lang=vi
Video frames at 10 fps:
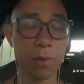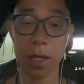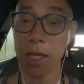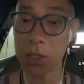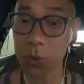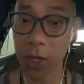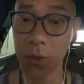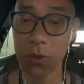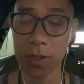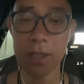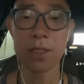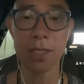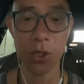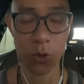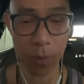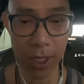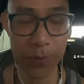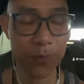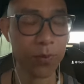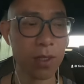thằng Israel nhận được tiền của Mỹ
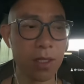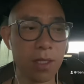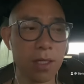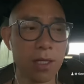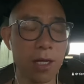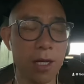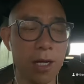uh,